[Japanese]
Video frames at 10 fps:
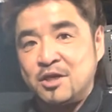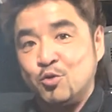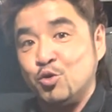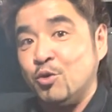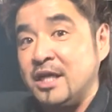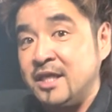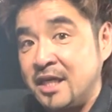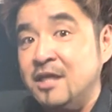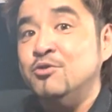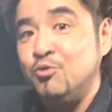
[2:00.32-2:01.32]
けることがで
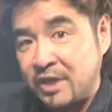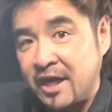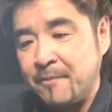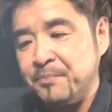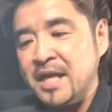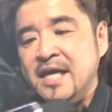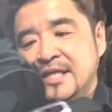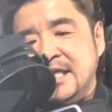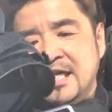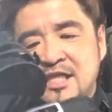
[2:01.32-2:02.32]
きるので
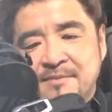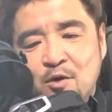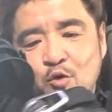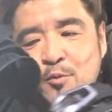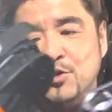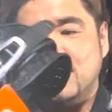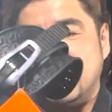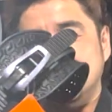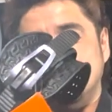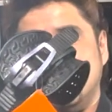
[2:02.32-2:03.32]
じゃあ一番大元
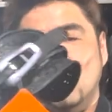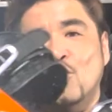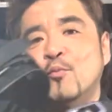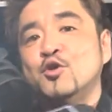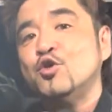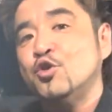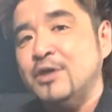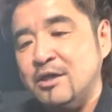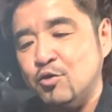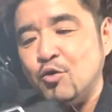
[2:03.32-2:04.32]
なる大元と
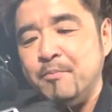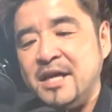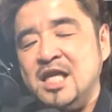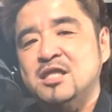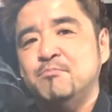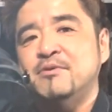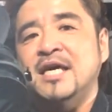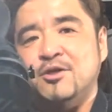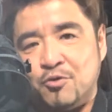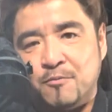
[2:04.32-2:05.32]
なるこの
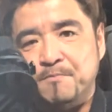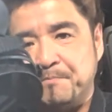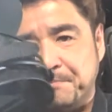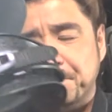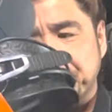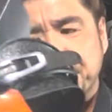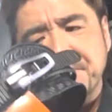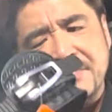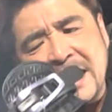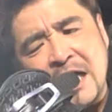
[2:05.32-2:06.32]
ベースプレート
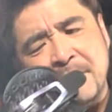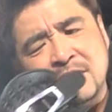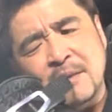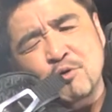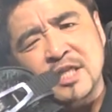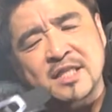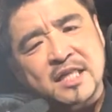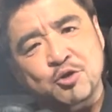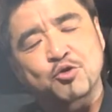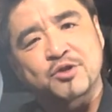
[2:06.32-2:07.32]
ハイバッグがもしかした
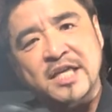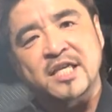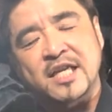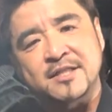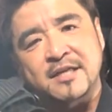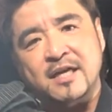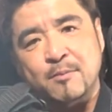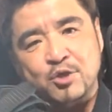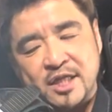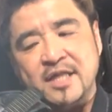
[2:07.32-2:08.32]
らちょっと手に入れづらいか
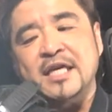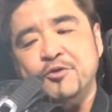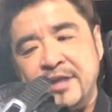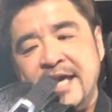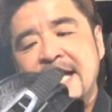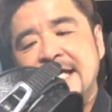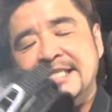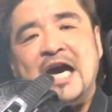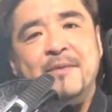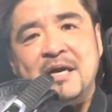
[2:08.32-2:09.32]
もしれないので
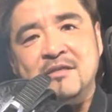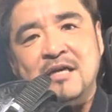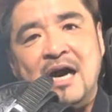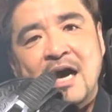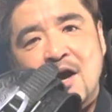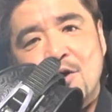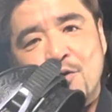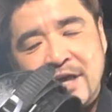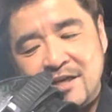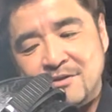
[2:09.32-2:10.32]
じゃあハイバッグが
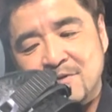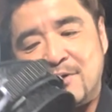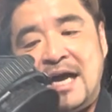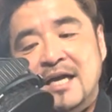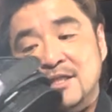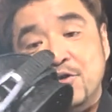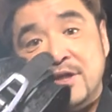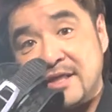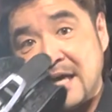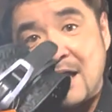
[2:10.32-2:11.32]
折れるとかそう
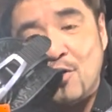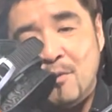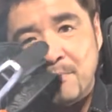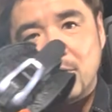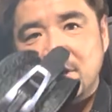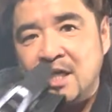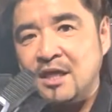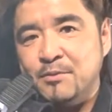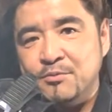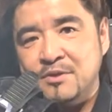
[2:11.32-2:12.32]
いった根本的
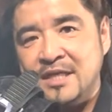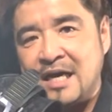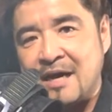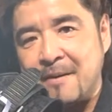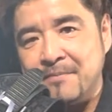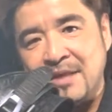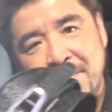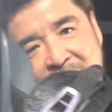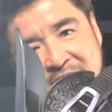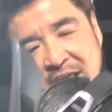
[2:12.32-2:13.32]
な部分が
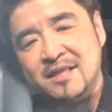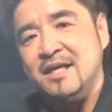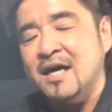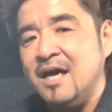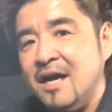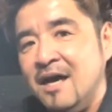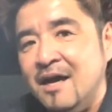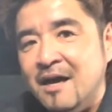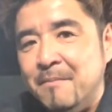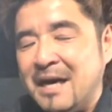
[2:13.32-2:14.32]
ダメになったら
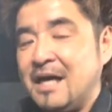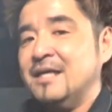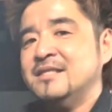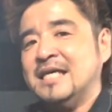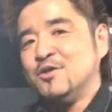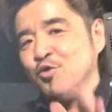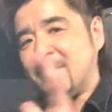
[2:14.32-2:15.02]
まあじゃあその